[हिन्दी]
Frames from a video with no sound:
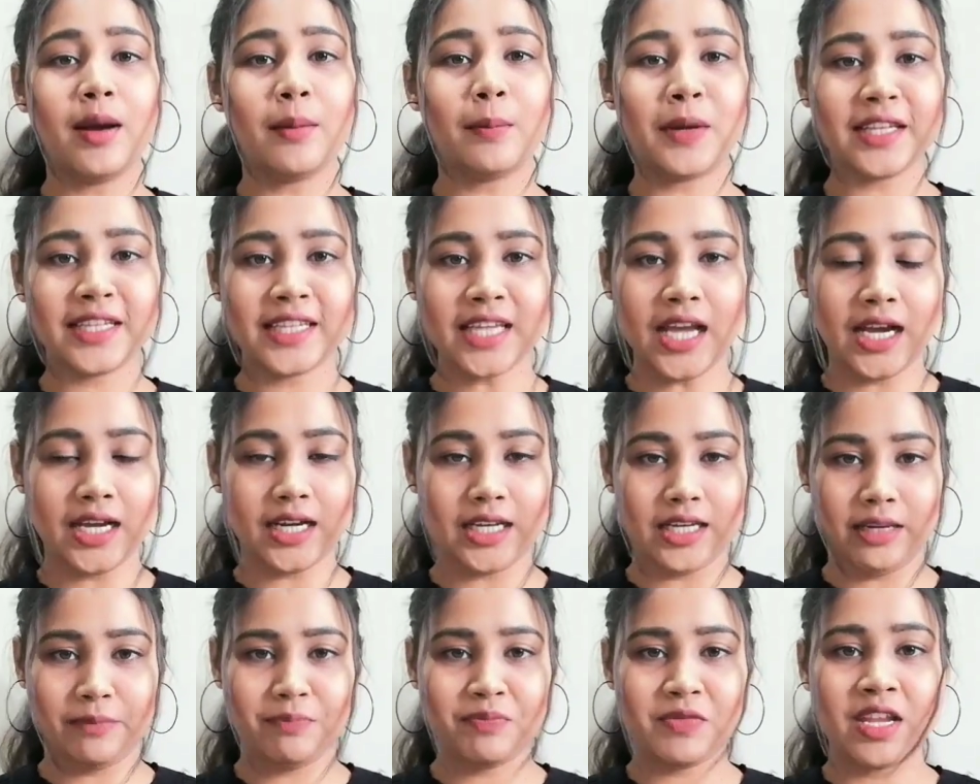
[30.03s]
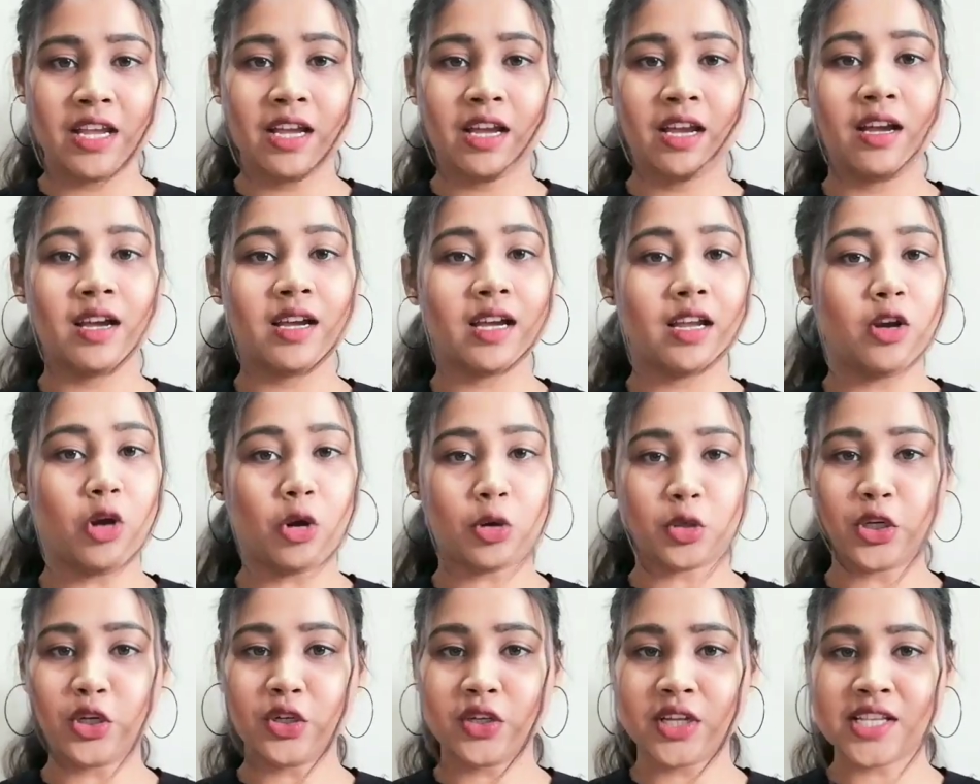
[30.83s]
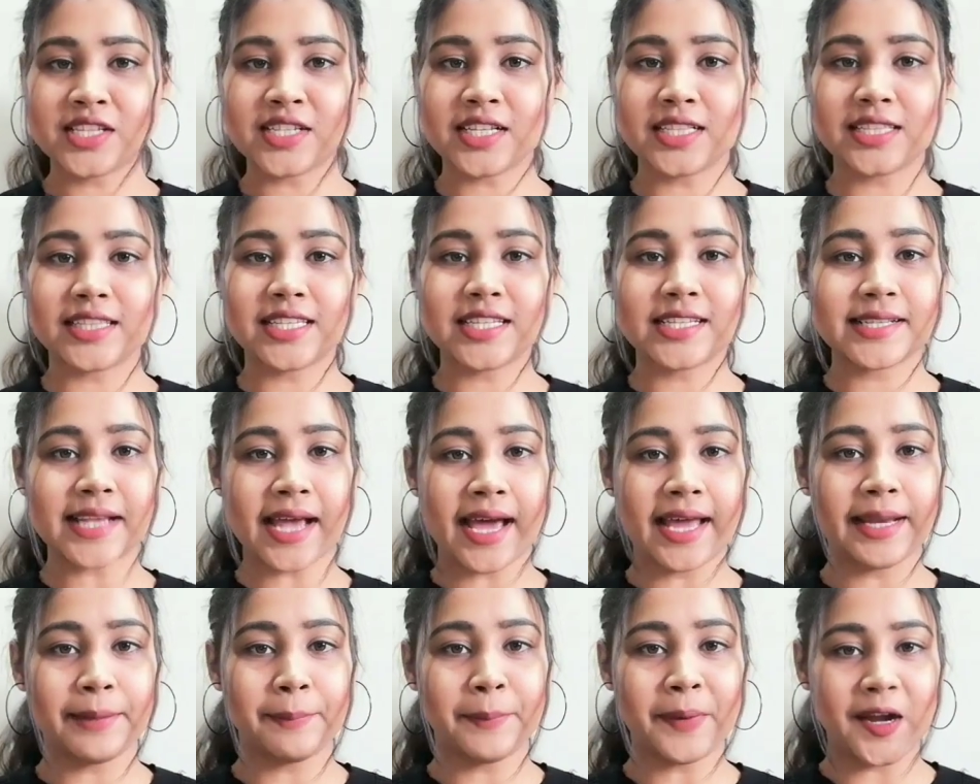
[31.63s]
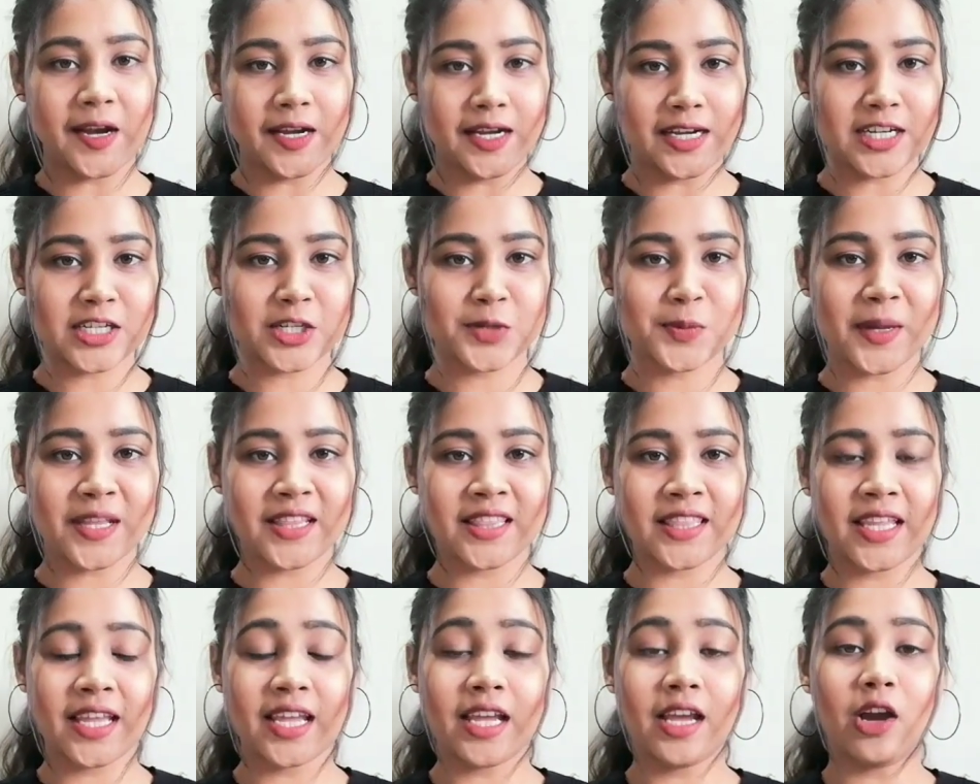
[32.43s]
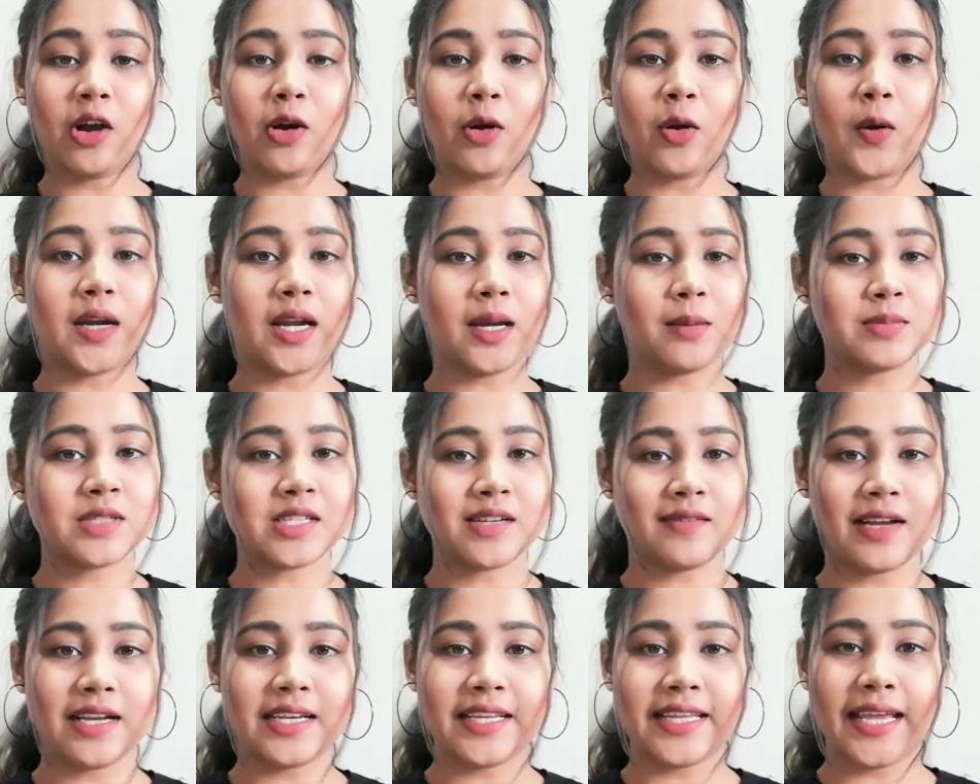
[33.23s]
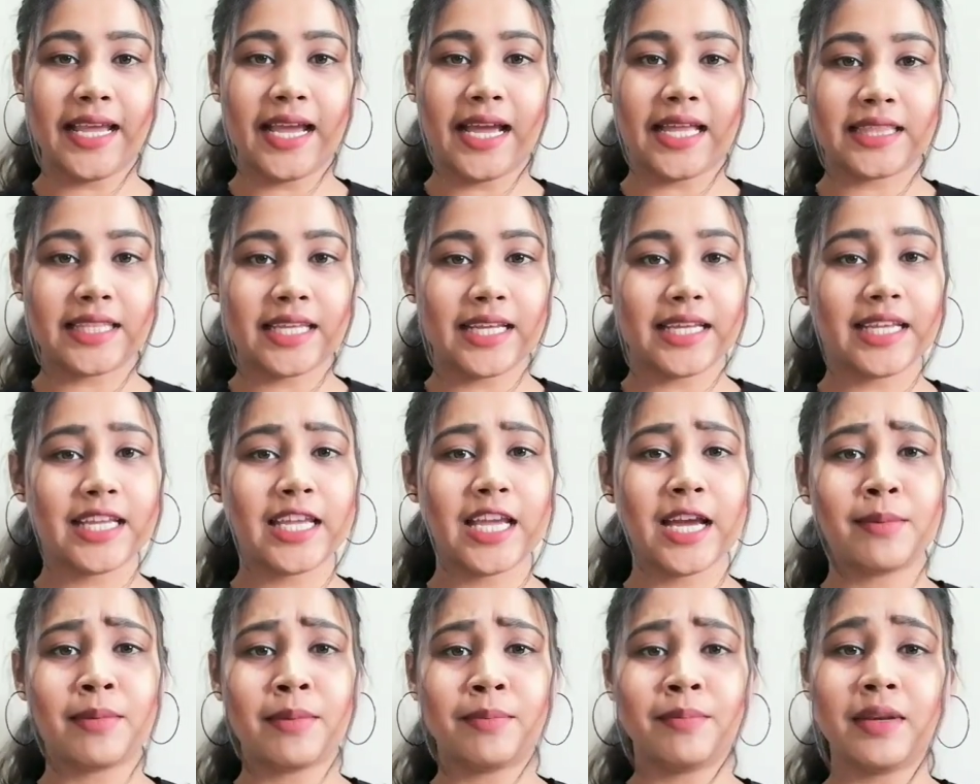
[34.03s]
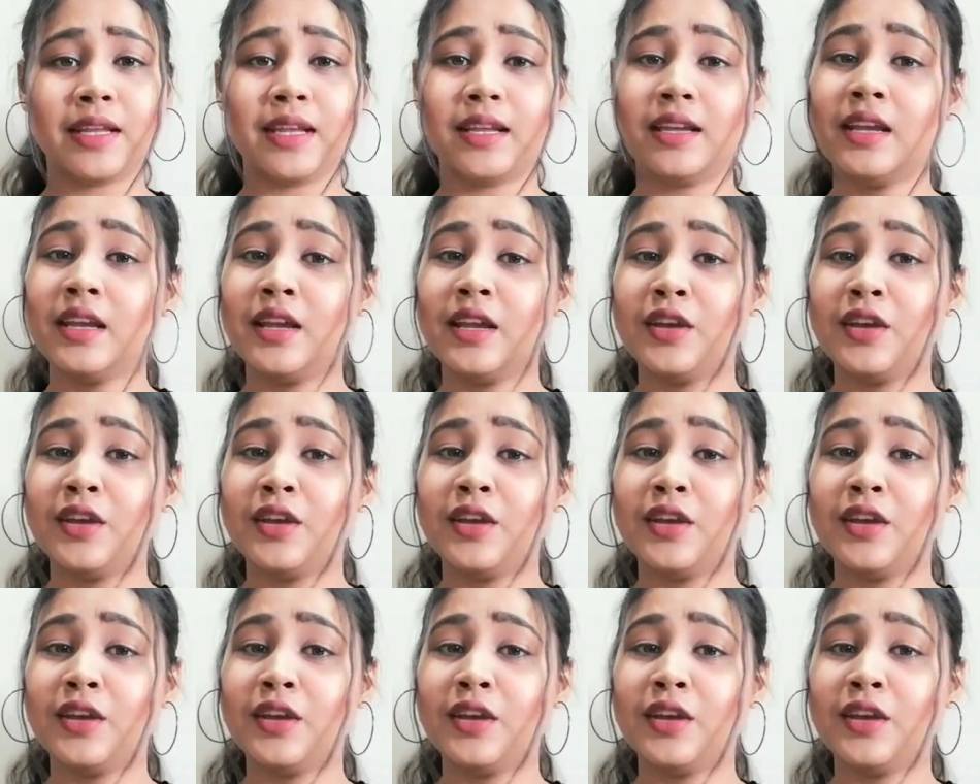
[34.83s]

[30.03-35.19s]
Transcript: पर क्या करें लॉकडाउन के चलते सारे पार्लर्स बंद हैं और अब सवाल ये आता है कि हम अपने